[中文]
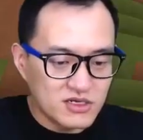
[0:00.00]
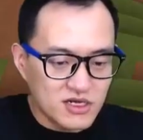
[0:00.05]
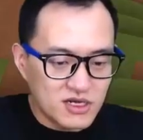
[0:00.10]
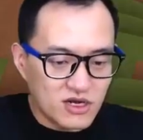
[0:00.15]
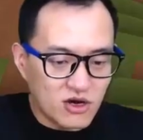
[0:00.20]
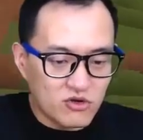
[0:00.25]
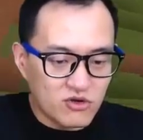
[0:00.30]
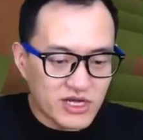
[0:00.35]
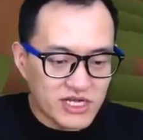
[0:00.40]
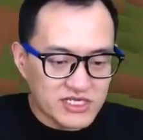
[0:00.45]

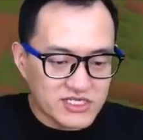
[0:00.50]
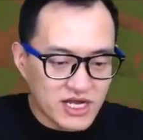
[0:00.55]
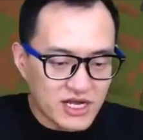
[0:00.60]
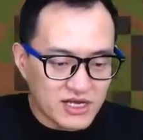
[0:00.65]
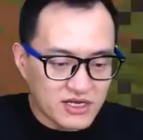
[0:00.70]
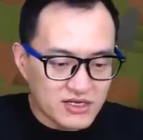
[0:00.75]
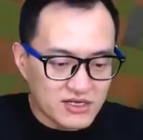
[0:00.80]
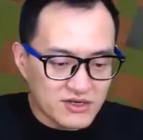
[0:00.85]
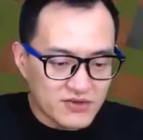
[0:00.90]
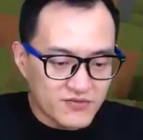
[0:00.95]
哦，开始了，
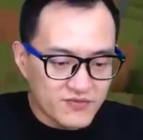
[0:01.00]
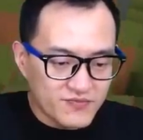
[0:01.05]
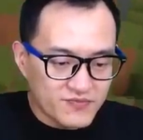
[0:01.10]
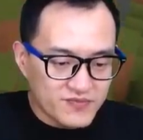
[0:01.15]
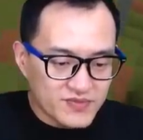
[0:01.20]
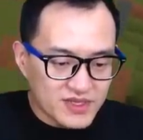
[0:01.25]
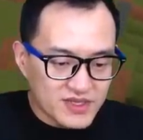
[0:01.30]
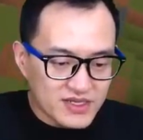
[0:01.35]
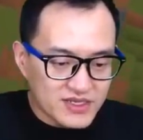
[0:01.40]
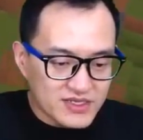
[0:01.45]

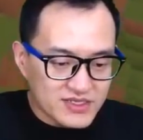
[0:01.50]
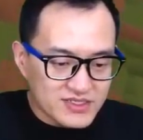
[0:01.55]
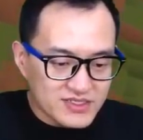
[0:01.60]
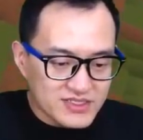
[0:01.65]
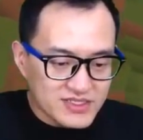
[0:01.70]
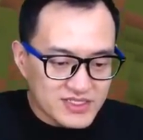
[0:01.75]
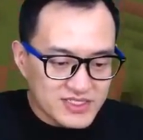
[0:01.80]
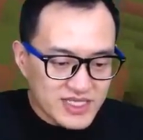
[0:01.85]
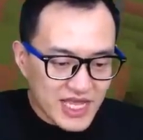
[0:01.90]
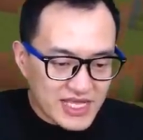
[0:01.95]

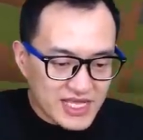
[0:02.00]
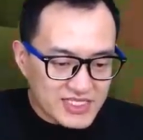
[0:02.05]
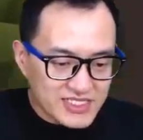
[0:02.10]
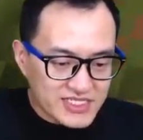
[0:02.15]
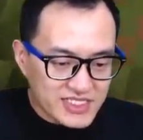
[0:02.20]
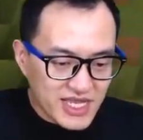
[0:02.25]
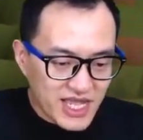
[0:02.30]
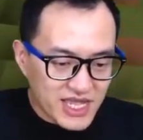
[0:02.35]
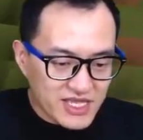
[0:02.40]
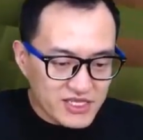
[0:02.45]
再
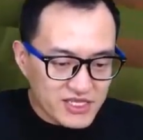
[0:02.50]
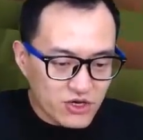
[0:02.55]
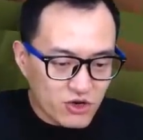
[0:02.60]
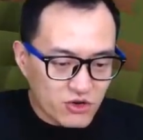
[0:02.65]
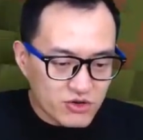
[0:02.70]
见妖